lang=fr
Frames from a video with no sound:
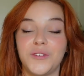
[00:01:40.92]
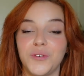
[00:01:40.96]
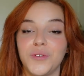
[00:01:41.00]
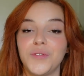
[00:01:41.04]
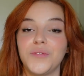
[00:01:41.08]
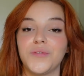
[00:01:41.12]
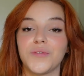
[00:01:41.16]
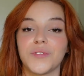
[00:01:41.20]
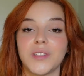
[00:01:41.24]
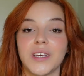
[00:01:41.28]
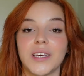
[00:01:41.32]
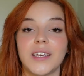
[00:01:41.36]

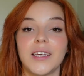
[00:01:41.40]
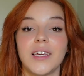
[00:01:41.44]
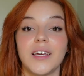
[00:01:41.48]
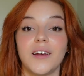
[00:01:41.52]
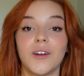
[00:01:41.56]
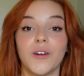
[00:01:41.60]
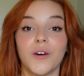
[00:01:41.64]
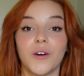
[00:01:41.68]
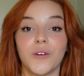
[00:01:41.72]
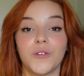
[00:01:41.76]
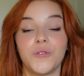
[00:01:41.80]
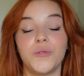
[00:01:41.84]
deux vont
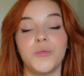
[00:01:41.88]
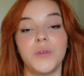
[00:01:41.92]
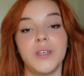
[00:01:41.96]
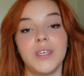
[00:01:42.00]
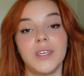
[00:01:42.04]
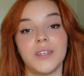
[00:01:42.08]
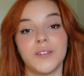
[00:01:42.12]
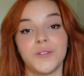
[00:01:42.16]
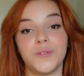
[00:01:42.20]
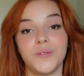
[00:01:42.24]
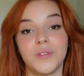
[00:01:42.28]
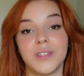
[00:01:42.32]
décrire leur
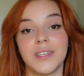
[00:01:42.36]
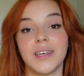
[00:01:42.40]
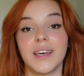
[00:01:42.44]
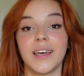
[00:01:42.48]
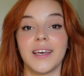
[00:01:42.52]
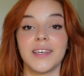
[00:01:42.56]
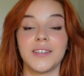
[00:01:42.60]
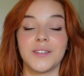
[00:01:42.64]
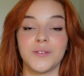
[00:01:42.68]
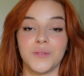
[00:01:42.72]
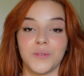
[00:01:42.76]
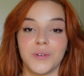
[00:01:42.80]
nuit du
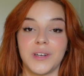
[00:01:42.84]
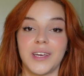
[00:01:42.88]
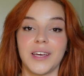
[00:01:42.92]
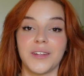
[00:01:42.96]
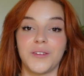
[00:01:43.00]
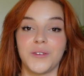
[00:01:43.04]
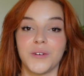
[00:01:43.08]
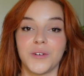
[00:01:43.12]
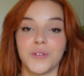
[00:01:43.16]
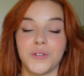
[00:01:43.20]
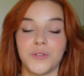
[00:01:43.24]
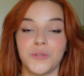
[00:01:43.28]
13 au
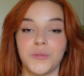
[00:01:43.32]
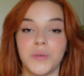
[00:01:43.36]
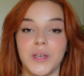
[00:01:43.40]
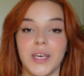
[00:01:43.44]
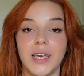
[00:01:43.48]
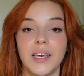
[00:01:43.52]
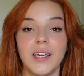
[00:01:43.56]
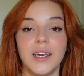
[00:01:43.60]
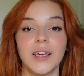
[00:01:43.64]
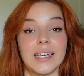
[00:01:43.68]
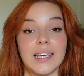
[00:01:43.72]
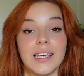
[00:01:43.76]
14
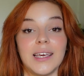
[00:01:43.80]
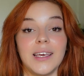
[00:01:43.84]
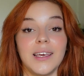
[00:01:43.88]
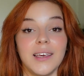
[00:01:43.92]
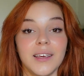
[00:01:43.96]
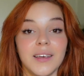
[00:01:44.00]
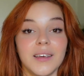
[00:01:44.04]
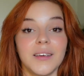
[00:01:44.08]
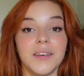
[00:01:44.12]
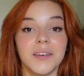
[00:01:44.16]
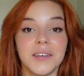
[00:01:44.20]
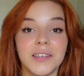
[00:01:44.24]
juillet
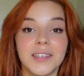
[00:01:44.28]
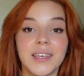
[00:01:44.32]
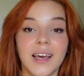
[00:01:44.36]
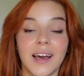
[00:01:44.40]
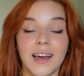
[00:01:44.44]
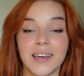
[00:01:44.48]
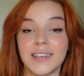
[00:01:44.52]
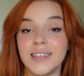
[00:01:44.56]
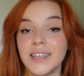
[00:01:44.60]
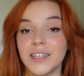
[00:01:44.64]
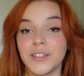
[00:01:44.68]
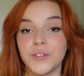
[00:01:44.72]
et il n'y a
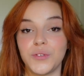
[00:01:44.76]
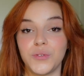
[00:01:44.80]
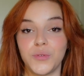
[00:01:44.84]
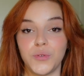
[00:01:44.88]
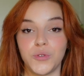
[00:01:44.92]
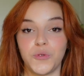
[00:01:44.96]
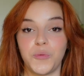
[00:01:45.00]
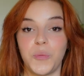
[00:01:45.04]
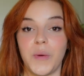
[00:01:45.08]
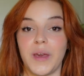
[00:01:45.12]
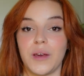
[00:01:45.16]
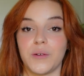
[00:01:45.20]
rien de
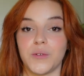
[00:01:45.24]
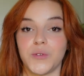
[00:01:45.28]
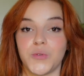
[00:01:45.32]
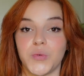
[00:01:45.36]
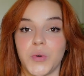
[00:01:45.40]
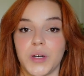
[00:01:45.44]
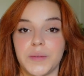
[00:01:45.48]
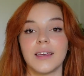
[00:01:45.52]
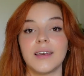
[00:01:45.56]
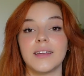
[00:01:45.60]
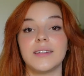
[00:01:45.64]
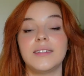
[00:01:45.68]
suspect en
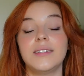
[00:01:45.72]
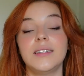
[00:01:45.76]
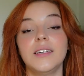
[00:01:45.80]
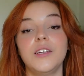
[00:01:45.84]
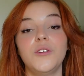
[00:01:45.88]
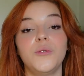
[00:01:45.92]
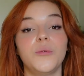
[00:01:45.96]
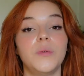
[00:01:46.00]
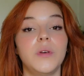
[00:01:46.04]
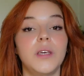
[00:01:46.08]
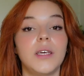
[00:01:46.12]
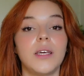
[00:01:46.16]
soi. Eddie,
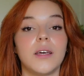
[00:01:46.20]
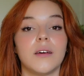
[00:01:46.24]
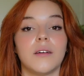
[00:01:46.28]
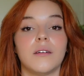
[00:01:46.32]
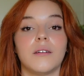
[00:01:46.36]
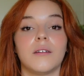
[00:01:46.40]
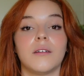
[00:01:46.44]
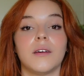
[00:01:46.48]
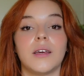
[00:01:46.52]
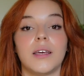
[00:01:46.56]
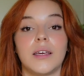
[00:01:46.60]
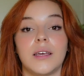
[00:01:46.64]
lui,
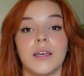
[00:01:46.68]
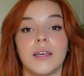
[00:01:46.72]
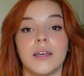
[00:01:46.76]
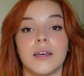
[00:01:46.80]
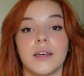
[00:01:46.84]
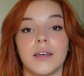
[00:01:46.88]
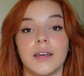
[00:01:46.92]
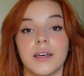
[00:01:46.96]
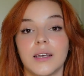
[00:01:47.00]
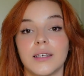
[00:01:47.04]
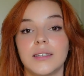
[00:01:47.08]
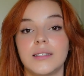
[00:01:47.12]
euh,
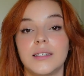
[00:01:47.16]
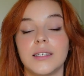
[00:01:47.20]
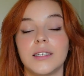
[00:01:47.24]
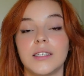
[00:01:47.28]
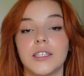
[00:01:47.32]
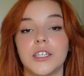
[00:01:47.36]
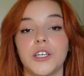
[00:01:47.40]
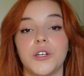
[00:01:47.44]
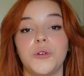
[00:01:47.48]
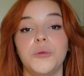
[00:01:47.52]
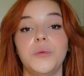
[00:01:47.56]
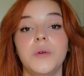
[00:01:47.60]
est resté
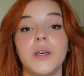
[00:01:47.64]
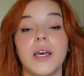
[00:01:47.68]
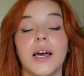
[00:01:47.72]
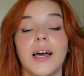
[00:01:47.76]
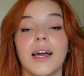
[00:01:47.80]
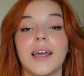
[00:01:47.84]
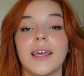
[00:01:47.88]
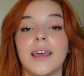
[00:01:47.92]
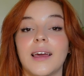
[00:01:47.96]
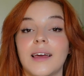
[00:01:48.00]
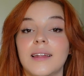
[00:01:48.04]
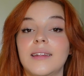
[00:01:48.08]
chez lui à
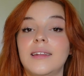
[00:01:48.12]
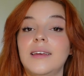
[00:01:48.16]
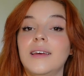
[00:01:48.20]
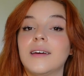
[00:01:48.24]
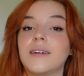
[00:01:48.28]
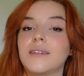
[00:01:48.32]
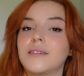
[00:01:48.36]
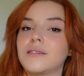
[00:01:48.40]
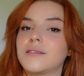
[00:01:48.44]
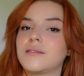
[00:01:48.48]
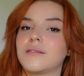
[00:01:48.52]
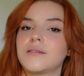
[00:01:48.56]
regarder
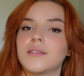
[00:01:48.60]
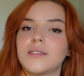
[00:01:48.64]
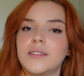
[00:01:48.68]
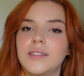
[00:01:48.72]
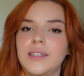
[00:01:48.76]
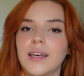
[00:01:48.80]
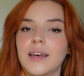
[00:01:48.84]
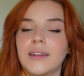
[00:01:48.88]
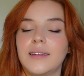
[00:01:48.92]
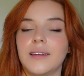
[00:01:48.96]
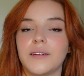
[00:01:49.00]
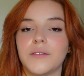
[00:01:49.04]
un
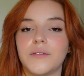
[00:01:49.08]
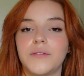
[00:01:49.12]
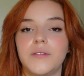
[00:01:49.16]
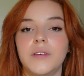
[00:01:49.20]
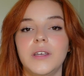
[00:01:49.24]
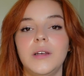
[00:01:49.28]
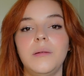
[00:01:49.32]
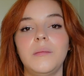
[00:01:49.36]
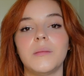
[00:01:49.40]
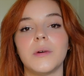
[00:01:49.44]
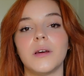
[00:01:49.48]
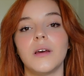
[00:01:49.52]
certain
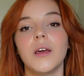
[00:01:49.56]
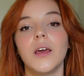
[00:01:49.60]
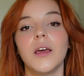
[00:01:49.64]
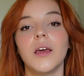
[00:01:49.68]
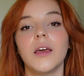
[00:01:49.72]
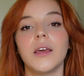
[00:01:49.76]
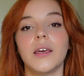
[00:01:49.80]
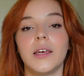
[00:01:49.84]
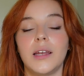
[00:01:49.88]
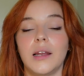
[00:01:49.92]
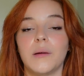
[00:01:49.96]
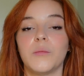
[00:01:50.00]
film.
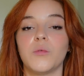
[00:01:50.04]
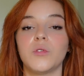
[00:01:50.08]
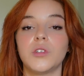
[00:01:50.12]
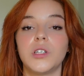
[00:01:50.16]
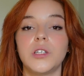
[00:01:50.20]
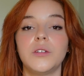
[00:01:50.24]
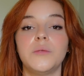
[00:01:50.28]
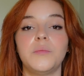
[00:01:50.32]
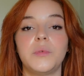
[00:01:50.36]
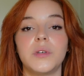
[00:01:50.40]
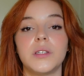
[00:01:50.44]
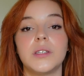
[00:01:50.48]
Il a
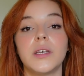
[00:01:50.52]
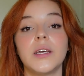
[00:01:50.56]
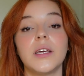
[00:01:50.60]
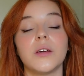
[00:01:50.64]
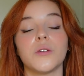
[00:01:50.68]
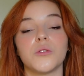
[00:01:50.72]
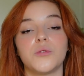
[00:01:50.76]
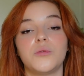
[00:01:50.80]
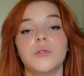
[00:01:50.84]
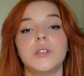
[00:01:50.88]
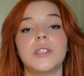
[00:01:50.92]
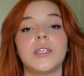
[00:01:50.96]
mangé une pizza et
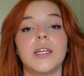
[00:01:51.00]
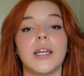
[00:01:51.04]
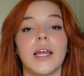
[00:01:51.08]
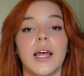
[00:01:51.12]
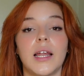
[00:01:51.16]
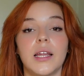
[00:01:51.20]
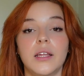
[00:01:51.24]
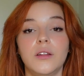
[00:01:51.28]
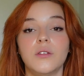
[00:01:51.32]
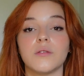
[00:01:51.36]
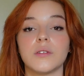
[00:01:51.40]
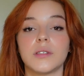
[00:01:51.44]
ensuite il est
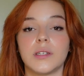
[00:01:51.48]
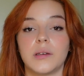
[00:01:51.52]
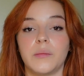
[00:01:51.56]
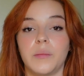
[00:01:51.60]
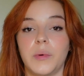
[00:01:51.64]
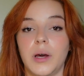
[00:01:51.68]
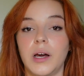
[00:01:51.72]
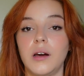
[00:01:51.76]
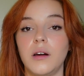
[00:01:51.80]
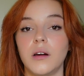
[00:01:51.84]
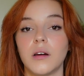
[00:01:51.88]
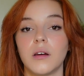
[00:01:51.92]
allé dans un
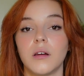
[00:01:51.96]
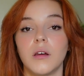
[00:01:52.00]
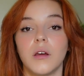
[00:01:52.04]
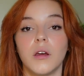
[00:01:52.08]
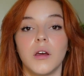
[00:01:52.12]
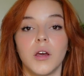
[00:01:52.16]
bar